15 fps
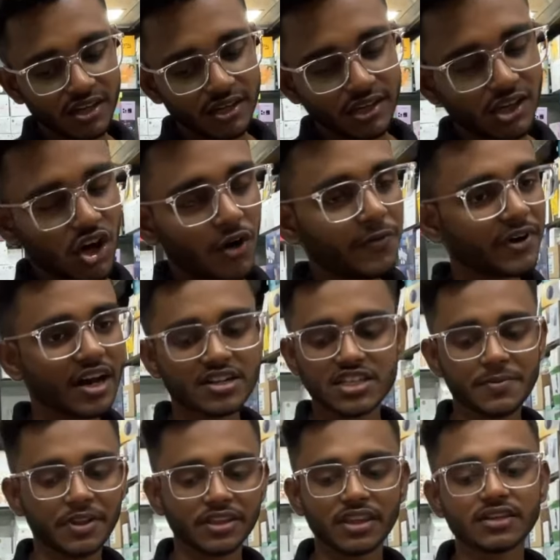ये ऑफर
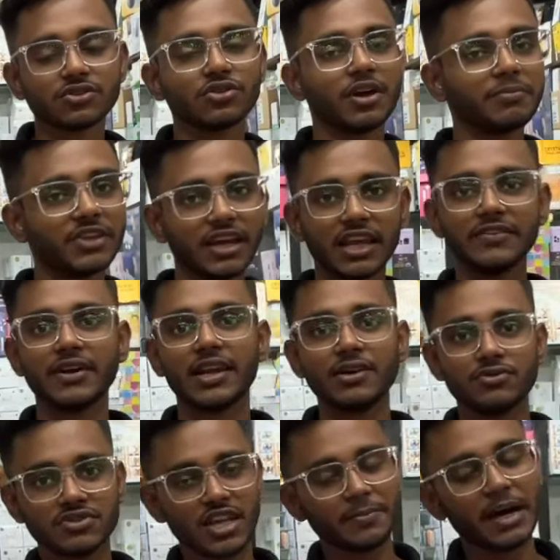रक्षाबंधन तक तो हम देने वाले
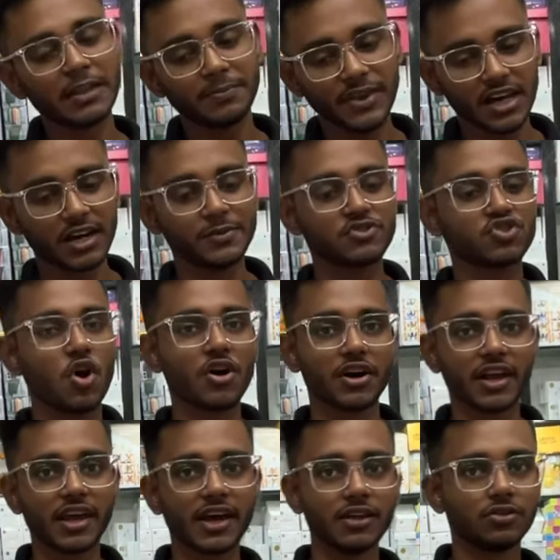उसके बाद भी अगर स्टॉक
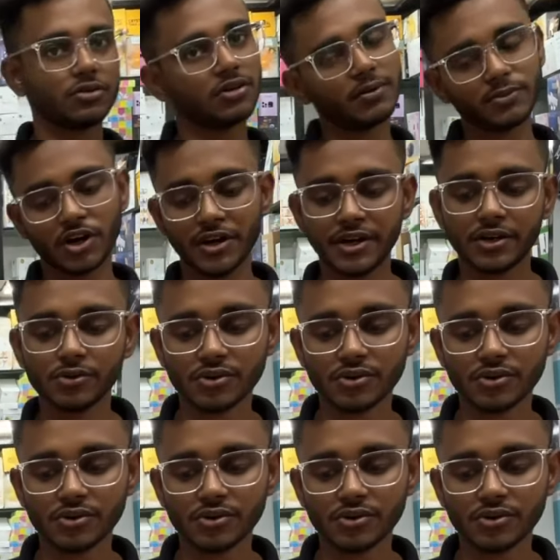रहेगा तो हम कंटिन्यू